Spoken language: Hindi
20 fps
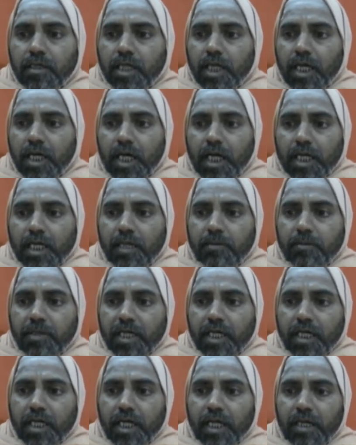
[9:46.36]
हाँ, आगे
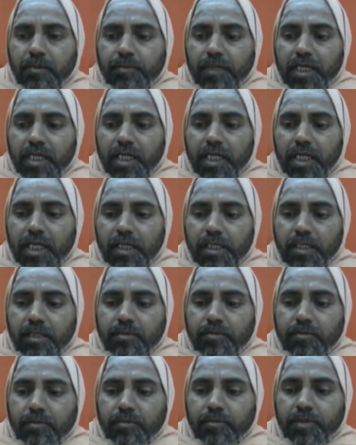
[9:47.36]
बढ़ेगा पहले
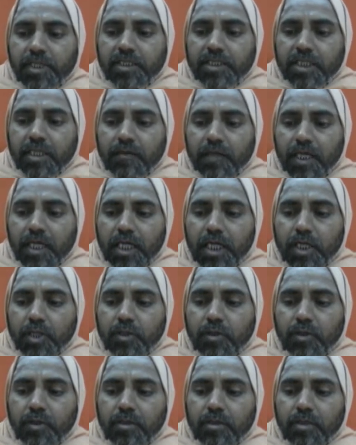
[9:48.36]
पीछे वाले
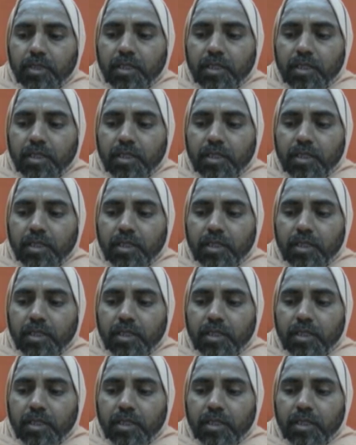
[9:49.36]
को